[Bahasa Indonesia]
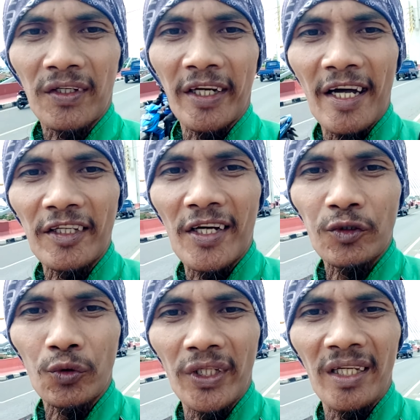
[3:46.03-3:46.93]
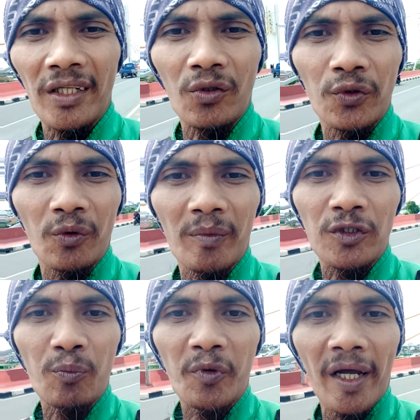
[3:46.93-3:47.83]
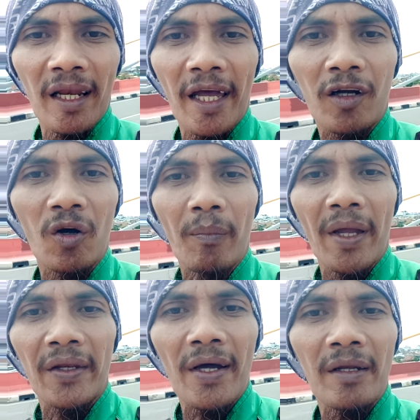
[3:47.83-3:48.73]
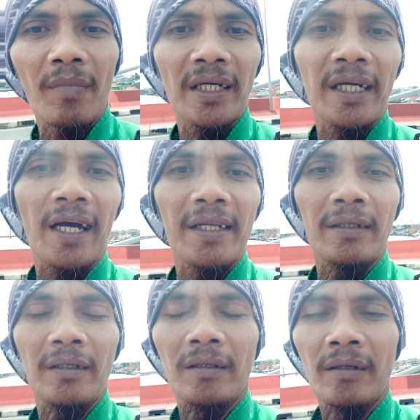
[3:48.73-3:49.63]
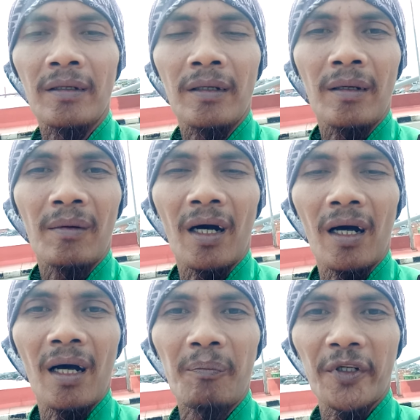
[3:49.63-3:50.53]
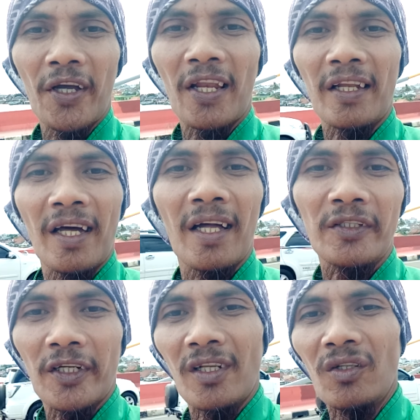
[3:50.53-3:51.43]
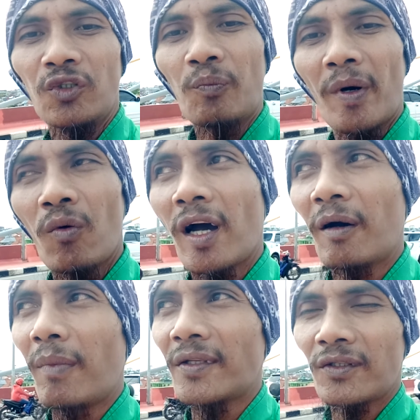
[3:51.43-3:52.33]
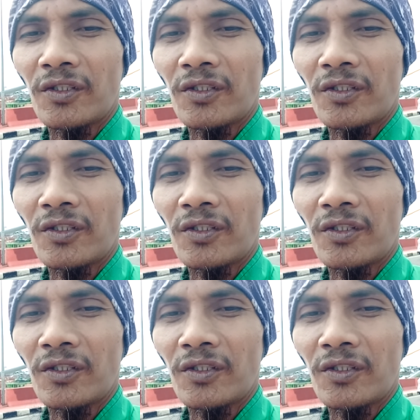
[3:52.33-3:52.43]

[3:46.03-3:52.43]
kiranya sudi untuk mensubscribe, like, komen dan bagikan uh, perjalanan channel YouTube Pak U Ahmad.